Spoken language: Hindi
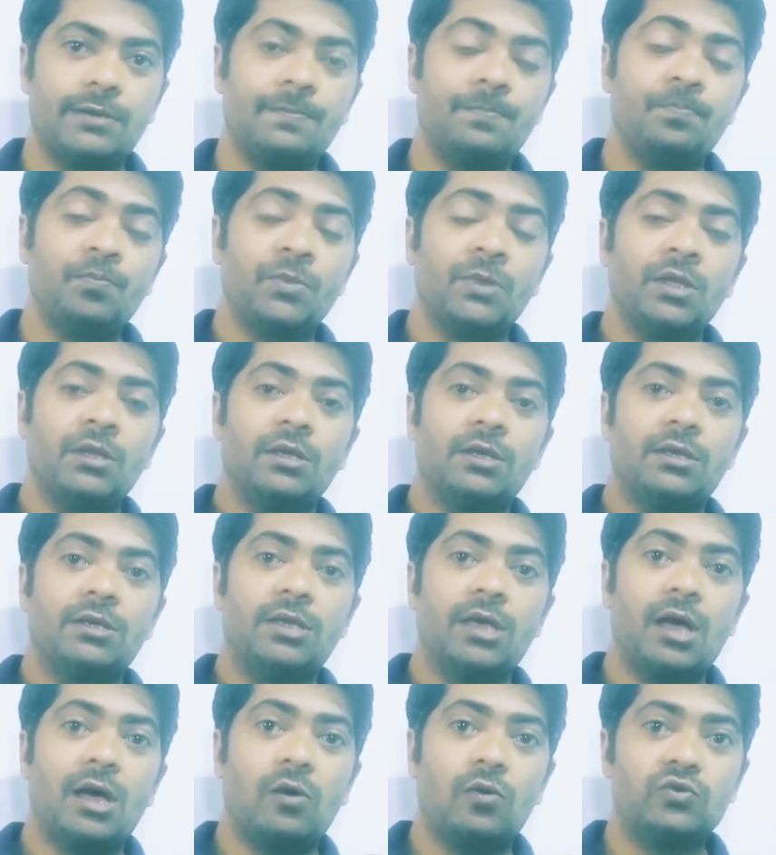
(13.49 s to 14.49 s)
हैं
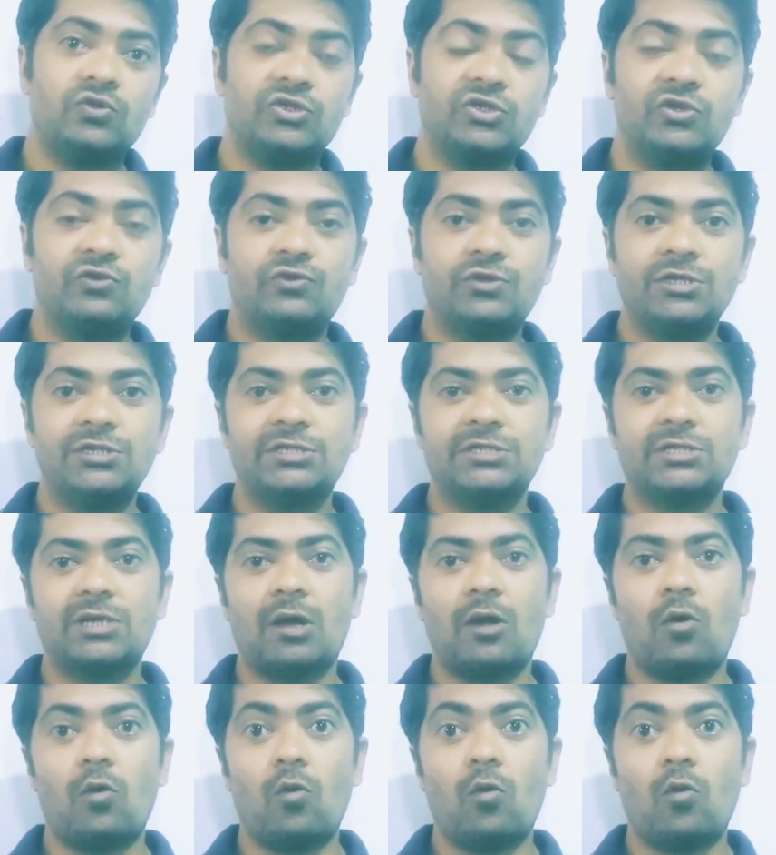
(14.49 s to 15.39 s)
या उस न्यूट्रिएंट्स का